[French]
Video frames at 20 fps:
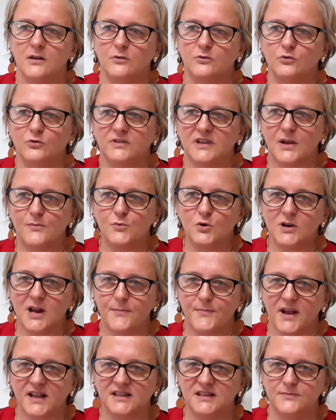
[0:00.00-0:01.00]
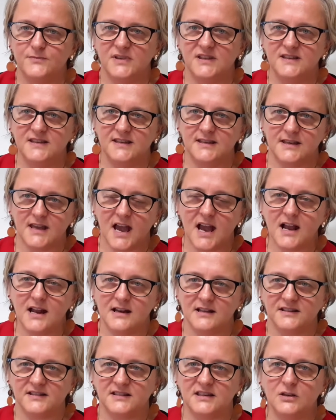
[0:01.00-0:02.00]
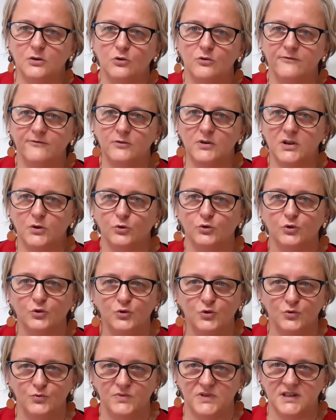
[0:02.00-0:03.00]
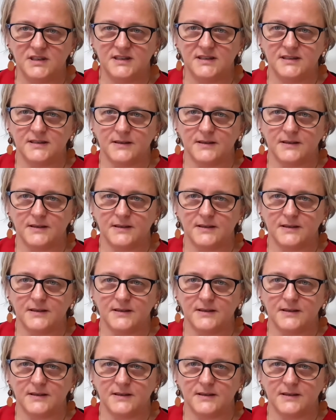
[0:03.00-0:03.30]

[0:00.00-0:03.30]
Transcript: notamment la partie médicale ainsi que le volet autonomie.